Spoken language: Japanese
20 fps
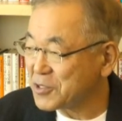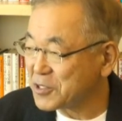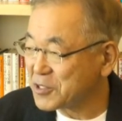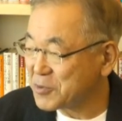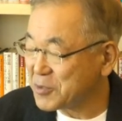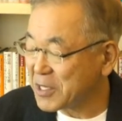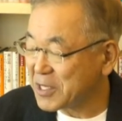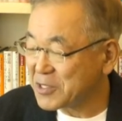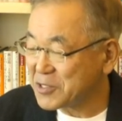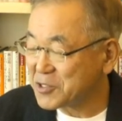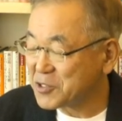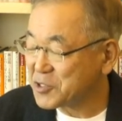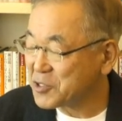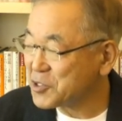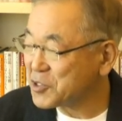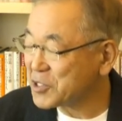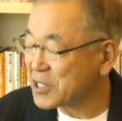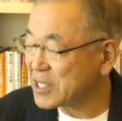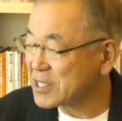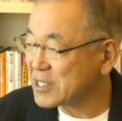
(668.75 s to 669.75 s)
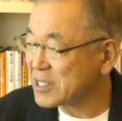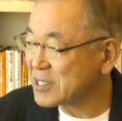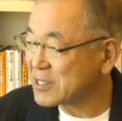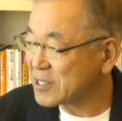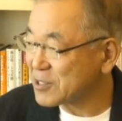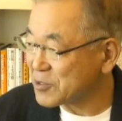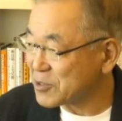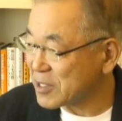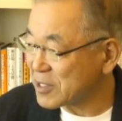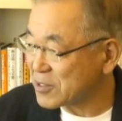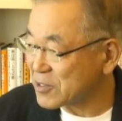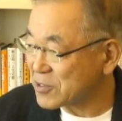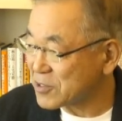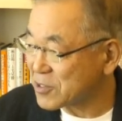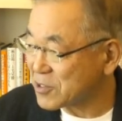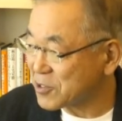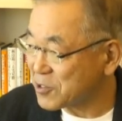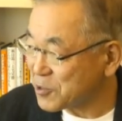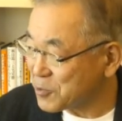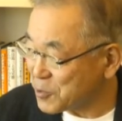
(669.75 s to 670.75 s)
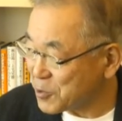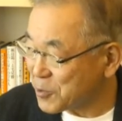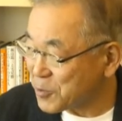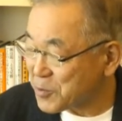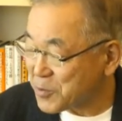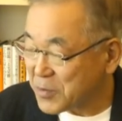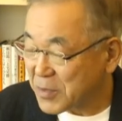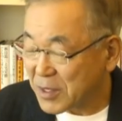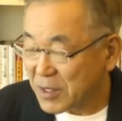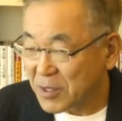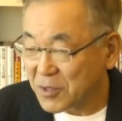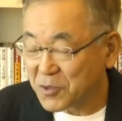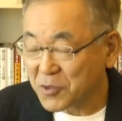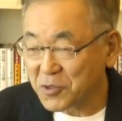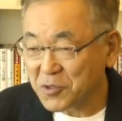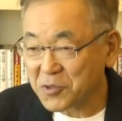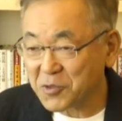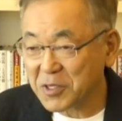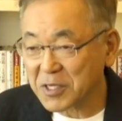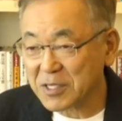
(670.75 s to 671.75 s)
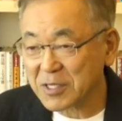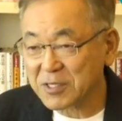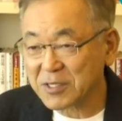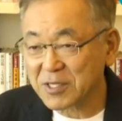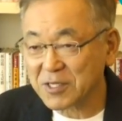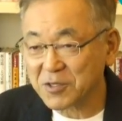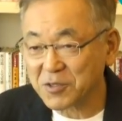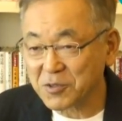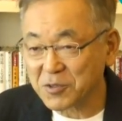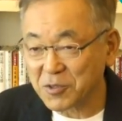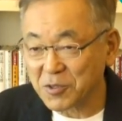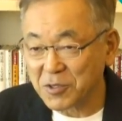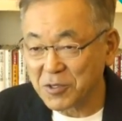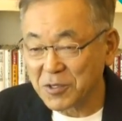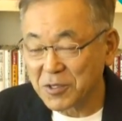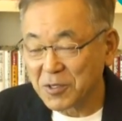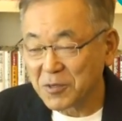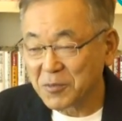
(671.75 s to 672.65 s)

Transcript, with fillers: 一番主要なチャンネルなんですけれども、どういう形かというと、